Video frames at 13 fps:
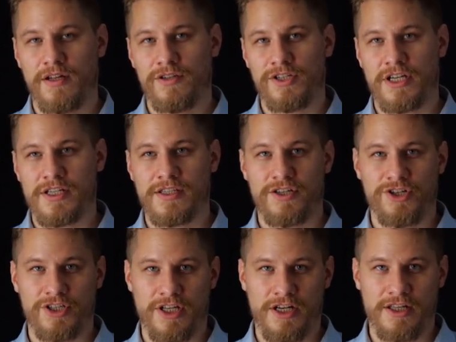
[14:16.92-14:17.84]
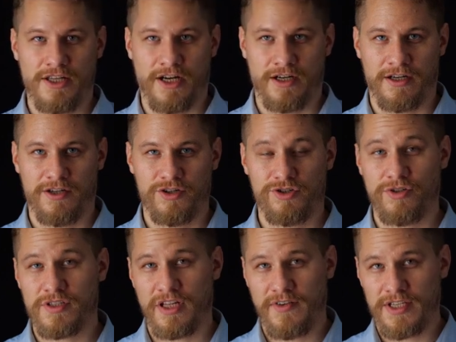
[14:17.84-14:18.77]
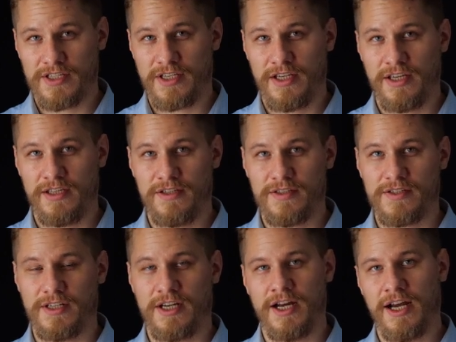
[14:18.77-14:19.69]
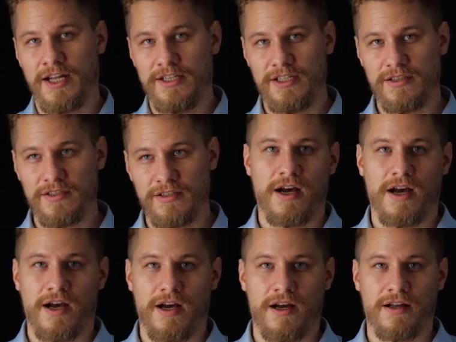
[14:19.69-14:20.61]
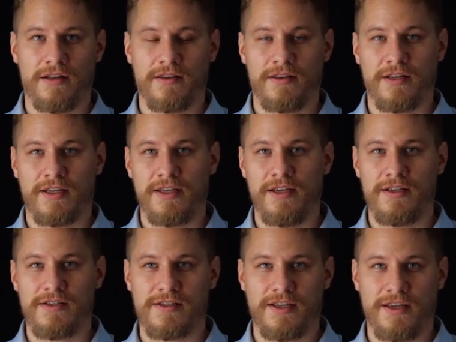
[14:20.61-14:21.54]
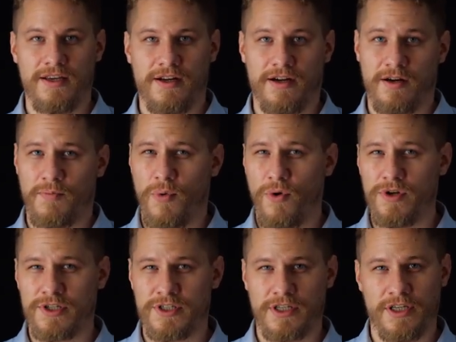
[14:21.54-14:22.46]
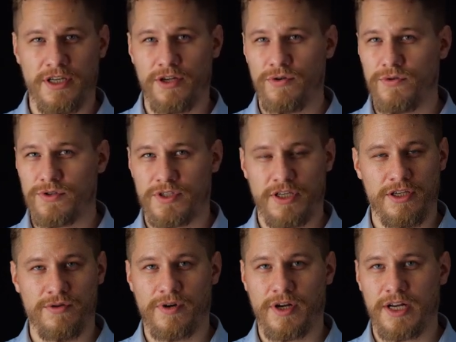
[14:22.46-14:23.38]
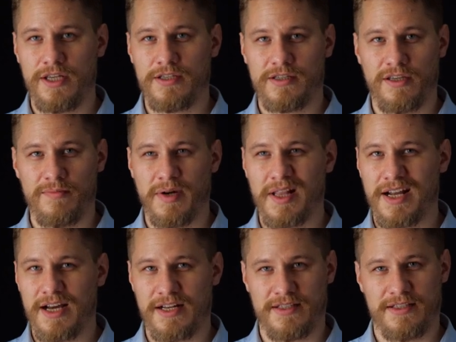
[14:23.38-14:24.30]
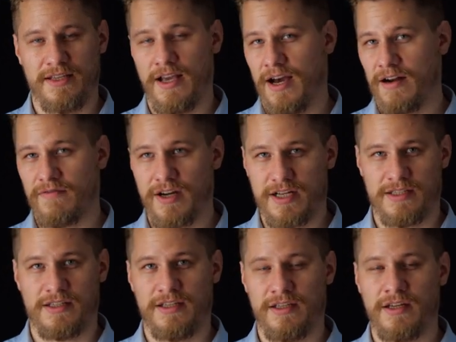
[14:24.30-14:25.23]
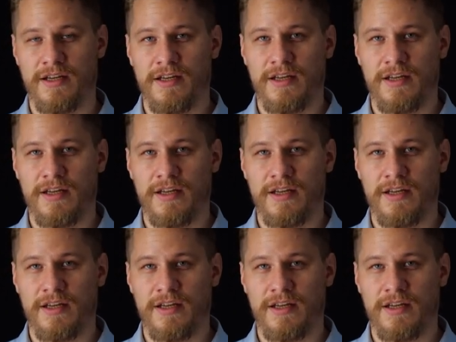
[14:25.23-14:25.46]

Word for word: часто считали так, что славянский язык один, а такие языки, как польский, русский, украинский, болгарский, хорватский